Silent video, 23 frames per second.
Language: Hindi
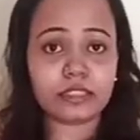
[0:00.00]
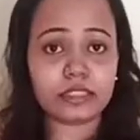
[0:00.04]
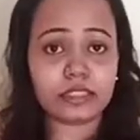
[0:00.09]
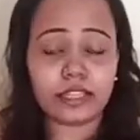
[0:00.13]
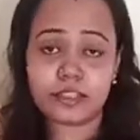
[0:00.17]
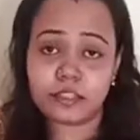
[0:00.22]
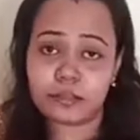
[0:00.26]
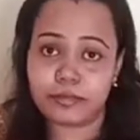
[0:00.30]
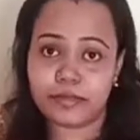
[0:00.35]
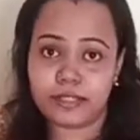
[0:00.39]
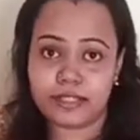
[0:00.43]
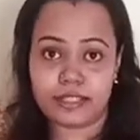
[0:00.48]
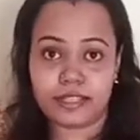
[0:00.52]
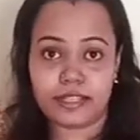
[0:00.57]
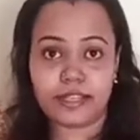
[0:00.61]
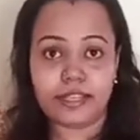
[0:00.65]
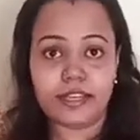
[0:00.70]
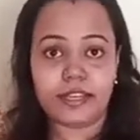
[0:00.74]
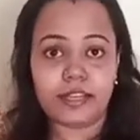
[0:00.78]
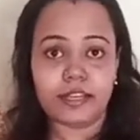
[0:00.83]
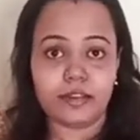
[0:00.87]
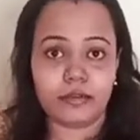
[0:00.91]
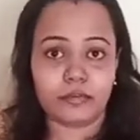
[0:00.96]
दस बजे
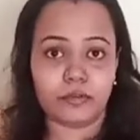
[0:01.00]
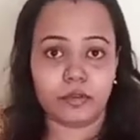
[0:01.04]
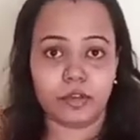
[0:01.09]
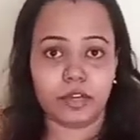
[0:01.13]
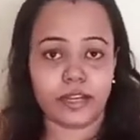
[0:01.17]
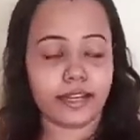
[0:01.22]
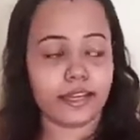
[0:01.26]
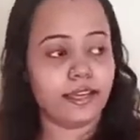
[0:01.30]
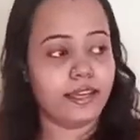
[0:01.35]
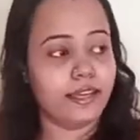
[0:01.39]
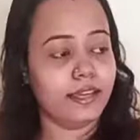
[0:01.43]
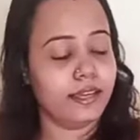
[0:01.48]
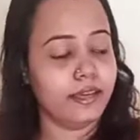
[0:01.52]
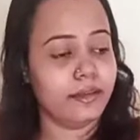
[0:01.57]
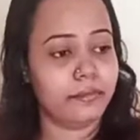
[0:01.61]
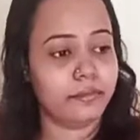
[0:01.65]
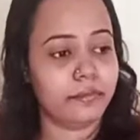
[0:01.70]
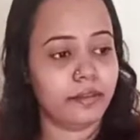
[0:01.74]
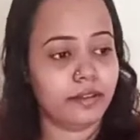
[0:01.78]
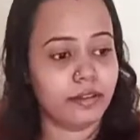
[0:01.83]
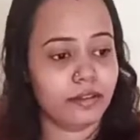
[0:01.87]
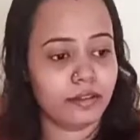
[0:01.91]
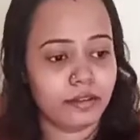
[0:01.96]
बोल रहे कि
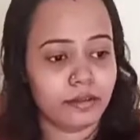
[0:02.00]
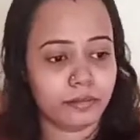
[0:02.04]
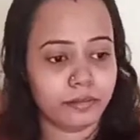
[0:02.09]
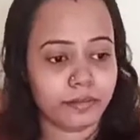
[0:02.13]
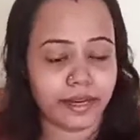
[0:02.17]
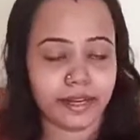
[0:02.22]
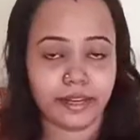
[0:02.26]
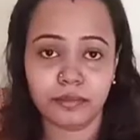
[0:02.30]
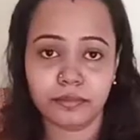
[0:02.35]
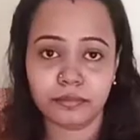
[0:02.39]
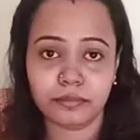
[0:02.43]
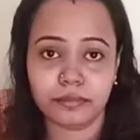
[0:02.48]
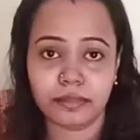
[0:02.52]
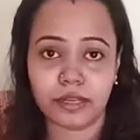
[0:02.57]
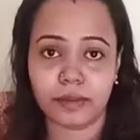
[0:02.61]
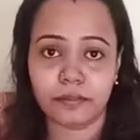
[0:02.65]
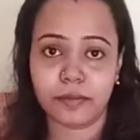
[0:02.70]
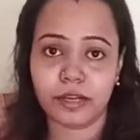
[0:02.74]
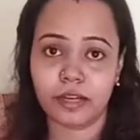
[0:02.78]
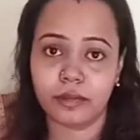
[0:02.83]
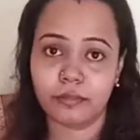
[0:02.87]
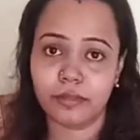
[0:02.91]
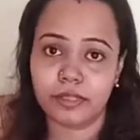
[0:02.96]
मैडम
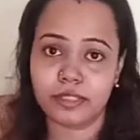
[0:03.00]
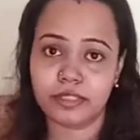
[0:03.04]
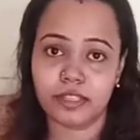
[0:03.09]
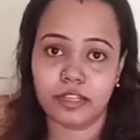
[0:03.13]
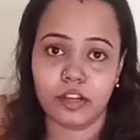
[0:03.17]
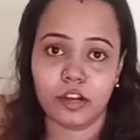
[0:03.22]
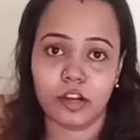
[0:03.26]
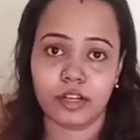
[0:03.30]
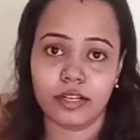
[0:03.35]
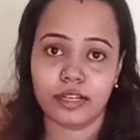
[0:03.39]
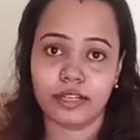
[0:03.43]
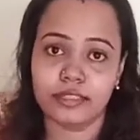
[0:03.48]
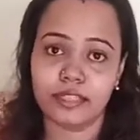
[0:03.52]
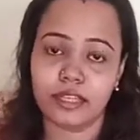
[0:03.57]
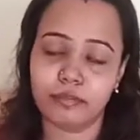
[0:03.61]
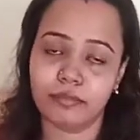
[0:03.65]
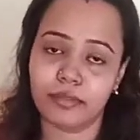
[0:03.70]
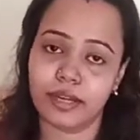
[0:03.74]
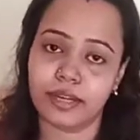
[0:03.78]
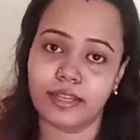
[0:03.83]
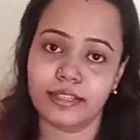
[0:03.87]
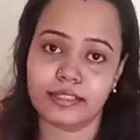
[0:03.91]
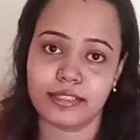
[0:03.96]
आपका मछली ऑर्डर था
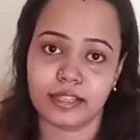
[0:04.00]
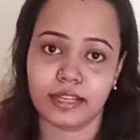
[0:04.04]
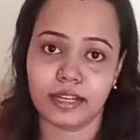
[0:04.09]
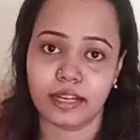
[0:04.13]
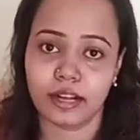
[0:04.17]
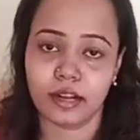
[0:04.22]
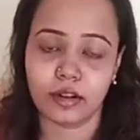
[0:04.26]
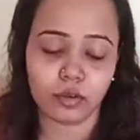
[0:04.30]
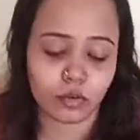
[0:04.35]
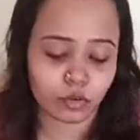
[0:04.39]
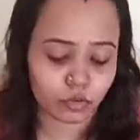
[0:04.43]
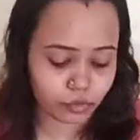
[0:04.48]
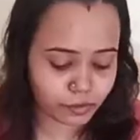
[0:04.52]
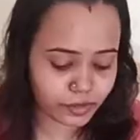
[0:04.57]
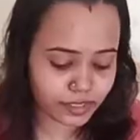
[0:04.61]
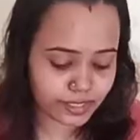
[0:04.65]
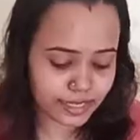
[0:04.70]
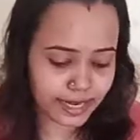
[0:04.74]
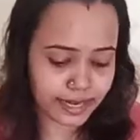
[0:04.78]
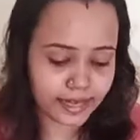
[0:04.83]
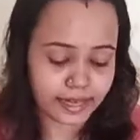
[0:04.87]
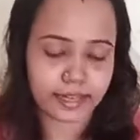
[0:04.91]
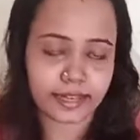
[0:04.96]
मैं नीचे खड़ा हूँ ऊपर
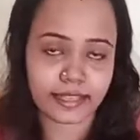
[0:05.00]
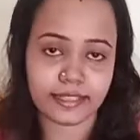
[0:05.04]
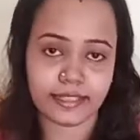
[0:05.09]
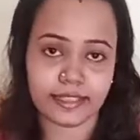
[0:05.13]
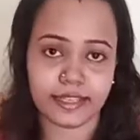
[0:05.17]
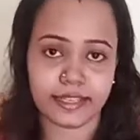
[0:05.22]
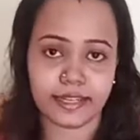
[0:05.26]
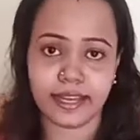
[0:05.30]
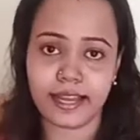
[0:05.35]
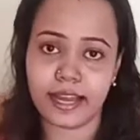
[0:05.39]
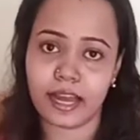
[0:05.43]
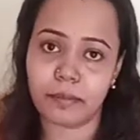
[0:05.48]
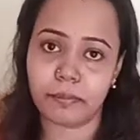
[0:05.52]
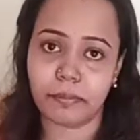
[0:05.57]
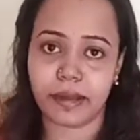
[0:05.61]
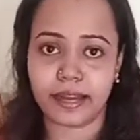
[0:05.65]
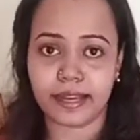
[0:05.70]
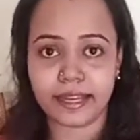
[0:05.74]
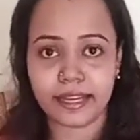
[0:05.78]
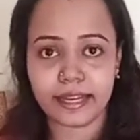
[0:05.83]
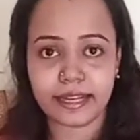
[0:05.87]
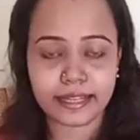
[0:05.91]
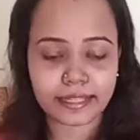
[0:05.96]
जाने नहीं दे रहे आप
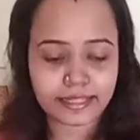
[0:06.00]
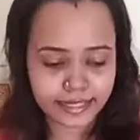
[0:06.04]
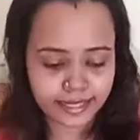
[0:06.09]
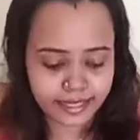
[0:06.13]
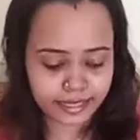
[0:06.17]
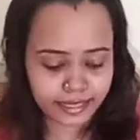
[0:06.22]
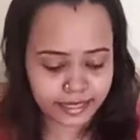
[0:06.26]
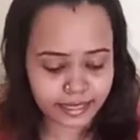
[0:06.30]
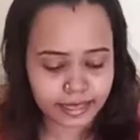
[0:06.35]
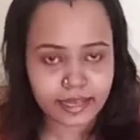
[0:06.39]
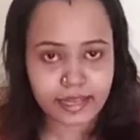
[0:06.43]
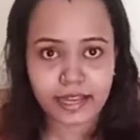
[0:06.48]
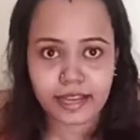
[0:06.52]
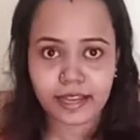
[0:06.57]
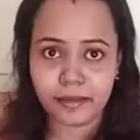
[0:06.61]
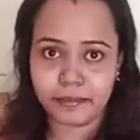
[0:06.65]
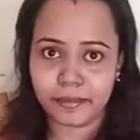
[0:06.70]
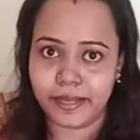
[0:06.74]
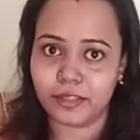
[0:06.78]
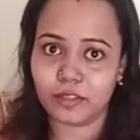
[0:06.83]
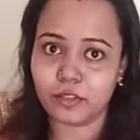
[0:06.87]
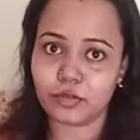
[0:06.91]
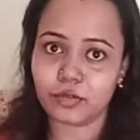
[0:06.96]
आके ले जाइए
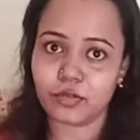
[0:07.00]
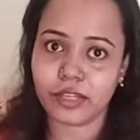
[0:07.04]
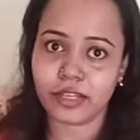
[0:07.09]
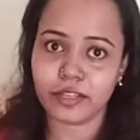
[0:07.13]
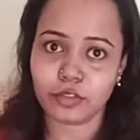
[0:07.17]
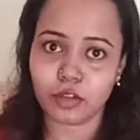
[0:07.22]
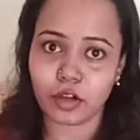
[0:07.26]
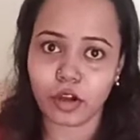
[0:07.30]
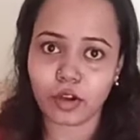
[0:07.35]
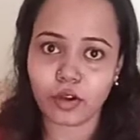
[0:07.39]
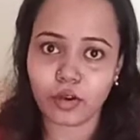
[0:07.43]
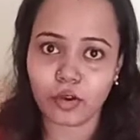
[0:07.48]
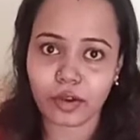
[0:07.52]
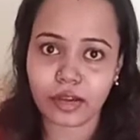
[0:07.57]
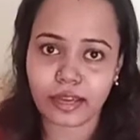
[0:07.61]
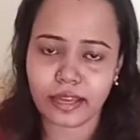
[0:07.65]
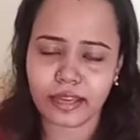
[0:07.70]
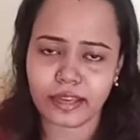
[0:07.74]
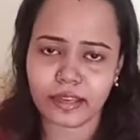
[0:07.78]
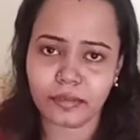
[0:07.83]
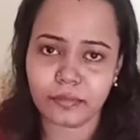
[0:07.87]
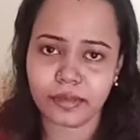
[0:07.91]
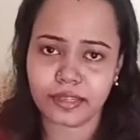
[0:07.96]
मैं तो सुनकर शौक हो गई
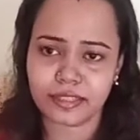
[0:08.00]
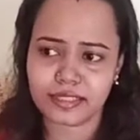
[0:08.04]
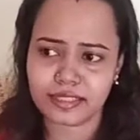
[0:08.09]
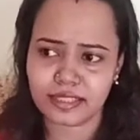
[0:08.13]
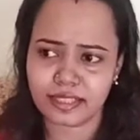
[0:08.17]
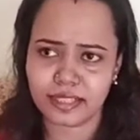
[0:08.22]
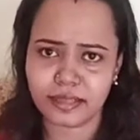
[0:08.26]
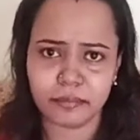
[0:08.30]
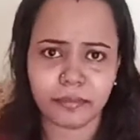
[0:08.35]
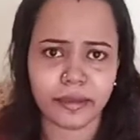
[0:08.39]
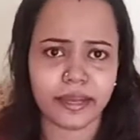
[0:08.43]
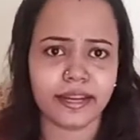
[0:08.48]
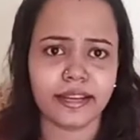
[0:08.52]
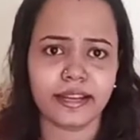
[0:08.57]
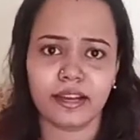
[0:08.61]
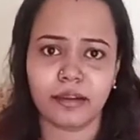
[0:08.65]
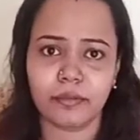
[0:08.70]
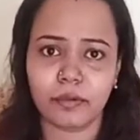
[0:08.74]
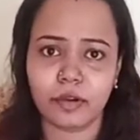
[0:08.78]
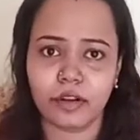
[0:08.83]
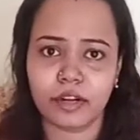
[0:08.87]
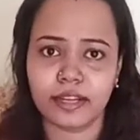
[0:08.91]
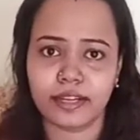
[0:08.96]
कि मछली मैंने
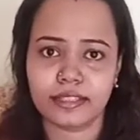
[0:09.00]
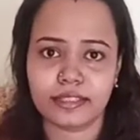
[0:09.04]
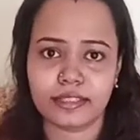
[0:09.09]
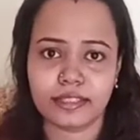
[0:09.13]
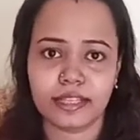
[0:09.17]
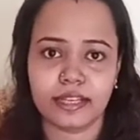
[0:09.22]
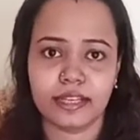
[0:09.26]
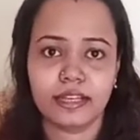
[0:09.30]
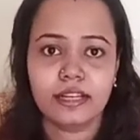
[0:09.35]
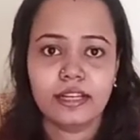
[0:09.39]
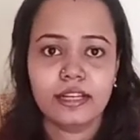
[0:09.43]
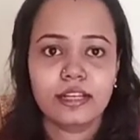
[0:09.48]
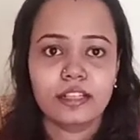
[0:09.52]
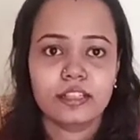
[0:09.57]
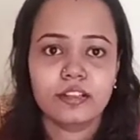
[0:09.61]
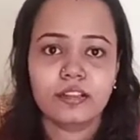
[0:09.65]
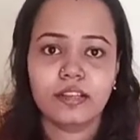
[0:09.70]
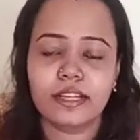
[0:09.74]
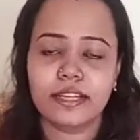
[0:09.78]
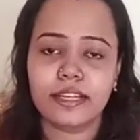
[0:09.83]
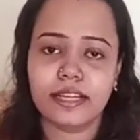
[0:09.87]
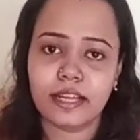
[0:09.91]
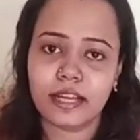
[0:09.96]
कब ऑर्डर दिया तो
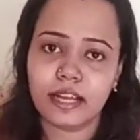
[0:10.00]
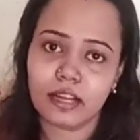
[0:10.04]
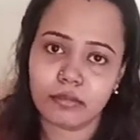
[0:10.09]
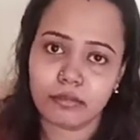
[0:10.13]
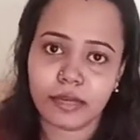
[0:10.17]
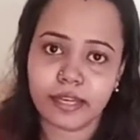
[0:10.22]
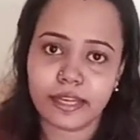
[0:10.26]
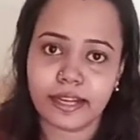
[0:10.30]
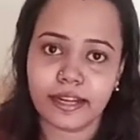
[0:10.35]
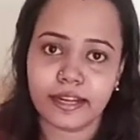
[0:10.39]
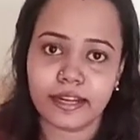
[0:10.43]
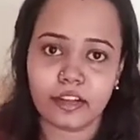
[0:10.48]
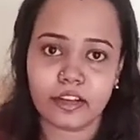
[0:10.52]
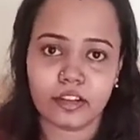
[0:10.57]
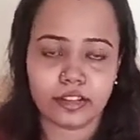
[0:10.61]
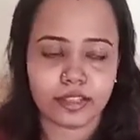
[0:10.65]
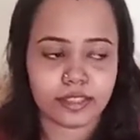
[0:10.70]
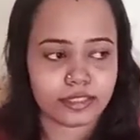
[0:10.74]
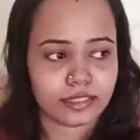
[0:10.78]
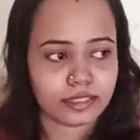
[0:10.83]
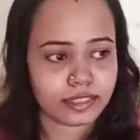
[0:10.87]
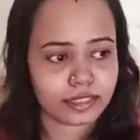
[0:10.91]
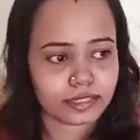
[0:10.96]
बोले कि हाँ भैया ने ऑर्डर
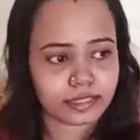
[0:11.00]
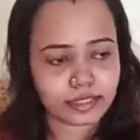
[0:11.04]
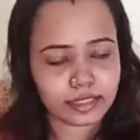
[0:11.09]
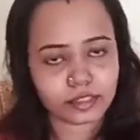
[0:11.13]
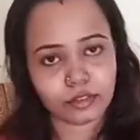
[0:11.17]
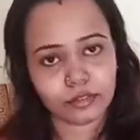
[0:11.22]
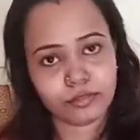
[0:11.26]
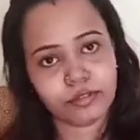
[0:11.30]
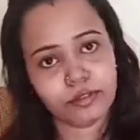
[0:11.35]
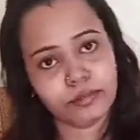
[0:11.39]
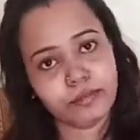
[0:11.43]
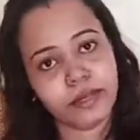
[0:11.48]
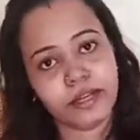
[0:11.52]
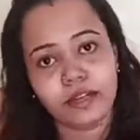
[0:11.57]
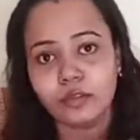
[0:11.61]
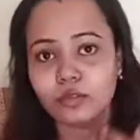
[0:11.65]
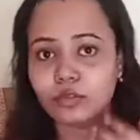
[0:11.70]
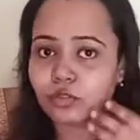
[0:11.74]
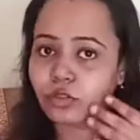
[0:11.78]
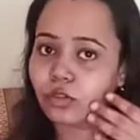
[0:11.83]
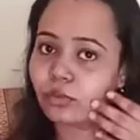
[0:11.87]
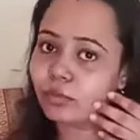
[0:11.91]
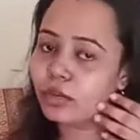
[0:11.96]
दिया था तो फिर मैंने
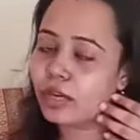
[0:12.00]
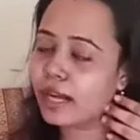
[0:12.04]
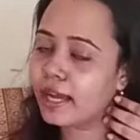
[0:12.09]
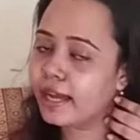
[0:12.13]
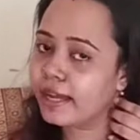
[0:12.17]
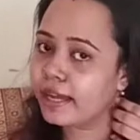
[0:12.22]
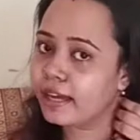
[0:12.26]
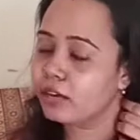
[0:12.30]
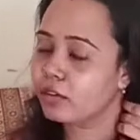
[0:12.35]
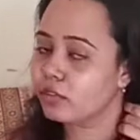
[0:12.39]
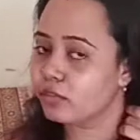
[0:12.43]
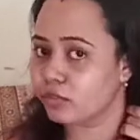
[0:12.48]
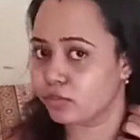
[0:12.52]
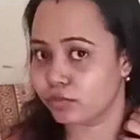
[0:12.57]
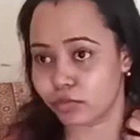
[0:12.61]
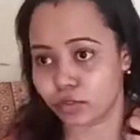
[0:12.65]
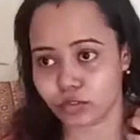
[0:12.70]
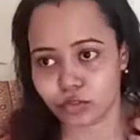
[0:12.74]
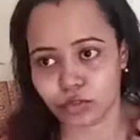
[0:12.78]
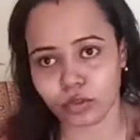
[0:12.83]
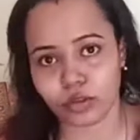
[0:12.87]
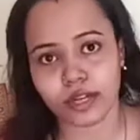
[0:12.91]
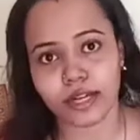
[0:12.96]
उसको बुलाया वो
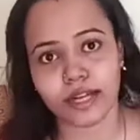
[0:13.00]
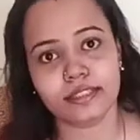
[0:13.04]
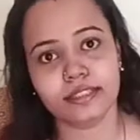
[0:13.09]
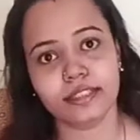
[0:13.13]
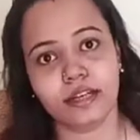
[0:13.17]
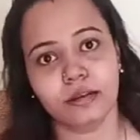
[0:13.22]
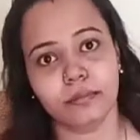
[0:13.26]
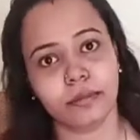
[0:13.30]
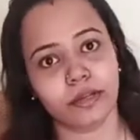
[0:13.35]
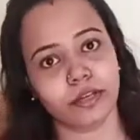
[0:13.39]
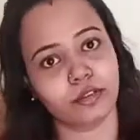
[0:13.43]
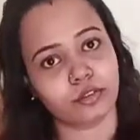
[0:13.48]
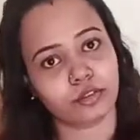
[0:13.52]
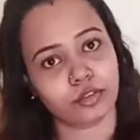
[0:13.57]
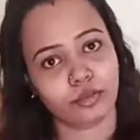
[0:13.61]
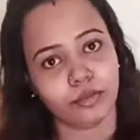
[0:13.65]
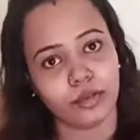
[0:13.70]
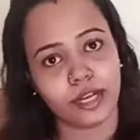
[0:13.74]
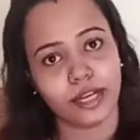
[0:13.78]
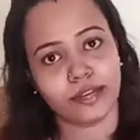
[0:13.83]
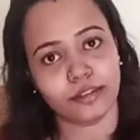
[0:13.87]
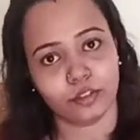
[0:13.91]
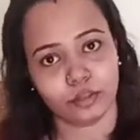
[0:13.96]
सो रहा था मैंने उसको
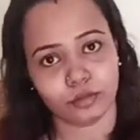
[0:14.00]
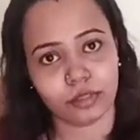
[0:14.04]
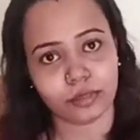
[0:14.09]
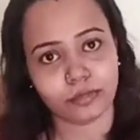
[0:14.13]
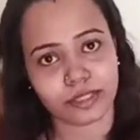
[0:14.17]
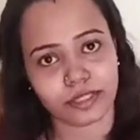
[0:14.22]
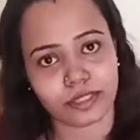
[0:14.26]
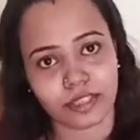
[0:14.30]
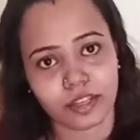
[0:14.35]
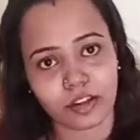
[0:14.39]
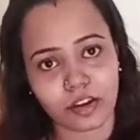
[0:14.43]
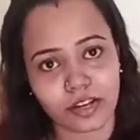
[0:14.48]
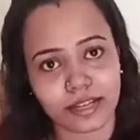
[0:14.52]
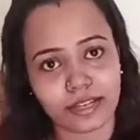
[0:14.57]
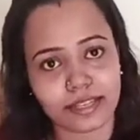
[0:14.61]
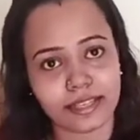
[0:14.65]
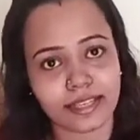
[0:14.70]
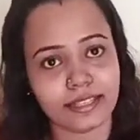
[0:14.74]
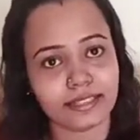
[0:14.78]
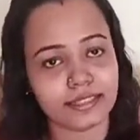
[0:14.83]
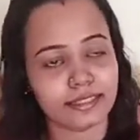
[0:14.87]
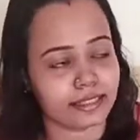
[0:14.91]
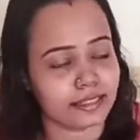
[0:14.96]
बुलाया कि तुमने मछली ऑर्डर
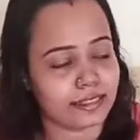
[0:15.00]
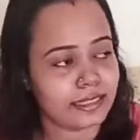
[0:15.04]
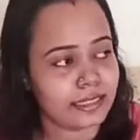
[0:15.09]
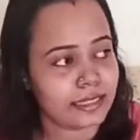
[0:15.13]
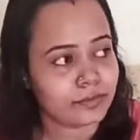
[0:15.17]
किया था